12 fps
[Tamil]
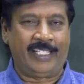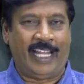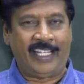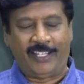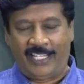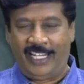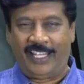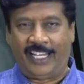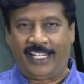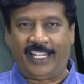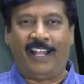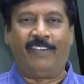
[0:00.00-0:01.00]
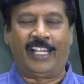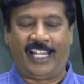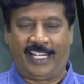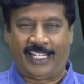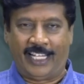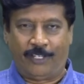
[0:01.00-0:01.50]
கதை எழுதுறதுக்கு தான்
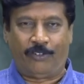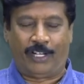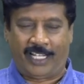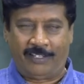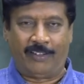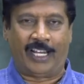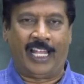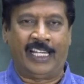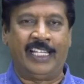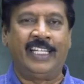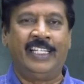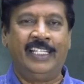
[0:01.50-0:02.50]
வர்றாரு கதை சொல்கிறதுக்கு வர்றாரு